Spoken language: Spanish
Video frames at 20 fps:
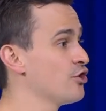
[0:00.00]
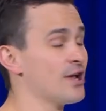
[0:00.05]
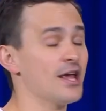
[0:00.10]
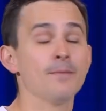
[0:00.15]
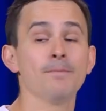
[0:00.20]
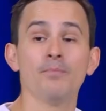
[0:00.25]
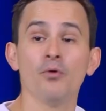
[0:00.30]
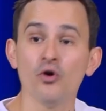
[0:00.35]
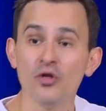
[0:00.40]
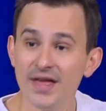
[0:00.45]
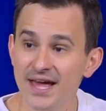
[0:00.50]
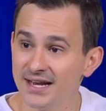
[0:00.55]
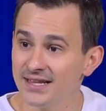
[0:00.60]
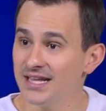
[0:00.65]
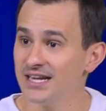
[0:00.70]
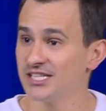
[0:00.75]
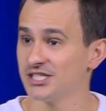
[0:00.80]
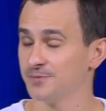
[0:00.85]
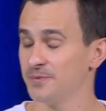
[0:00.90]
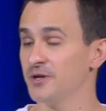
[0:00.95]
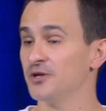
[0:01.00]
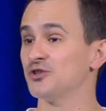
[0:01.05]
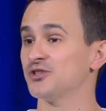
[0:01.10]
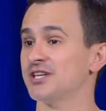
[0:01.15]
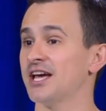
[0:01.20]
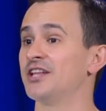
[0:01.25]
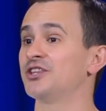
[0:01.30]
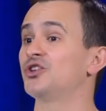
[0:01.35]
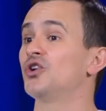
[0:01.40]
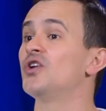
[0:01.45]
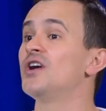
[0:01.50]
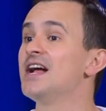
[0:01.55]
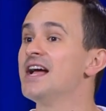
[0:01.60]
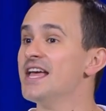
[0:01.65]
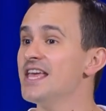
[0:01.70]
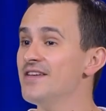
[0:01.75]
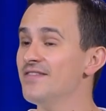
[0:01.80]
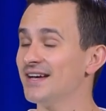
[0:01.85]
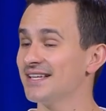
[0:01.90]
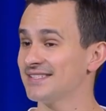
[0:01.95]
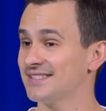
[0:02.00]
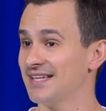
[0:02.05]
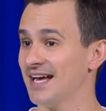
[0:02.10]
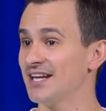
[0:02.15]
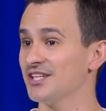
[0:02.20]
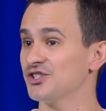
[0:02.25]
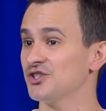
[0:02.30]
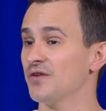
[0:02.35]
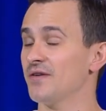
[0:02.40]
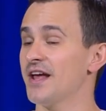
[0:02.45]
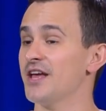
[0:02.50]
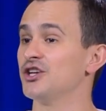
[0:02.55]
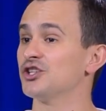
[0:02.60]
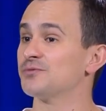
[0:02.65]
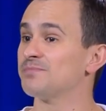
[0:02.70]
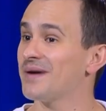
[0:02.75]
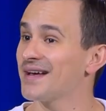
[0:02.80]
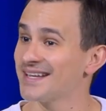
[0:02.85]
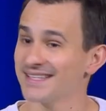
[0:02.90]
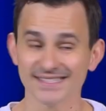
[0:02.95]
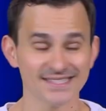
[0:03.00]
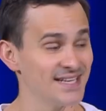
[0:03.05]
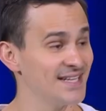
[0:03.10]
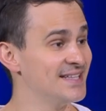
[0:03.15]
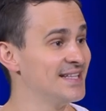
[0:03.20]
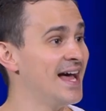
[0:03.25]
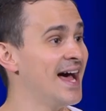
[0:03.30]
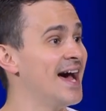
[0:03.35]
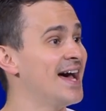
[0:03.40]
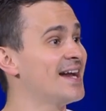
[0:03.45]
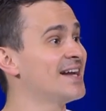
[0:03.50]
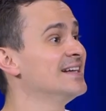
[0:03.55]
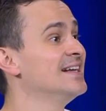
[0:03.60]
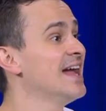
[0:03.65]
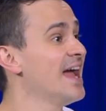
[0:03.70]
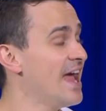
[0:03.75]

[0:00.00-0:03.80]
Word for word: que el poder del Espíritu Santo iba a estar sobre ellos para sanar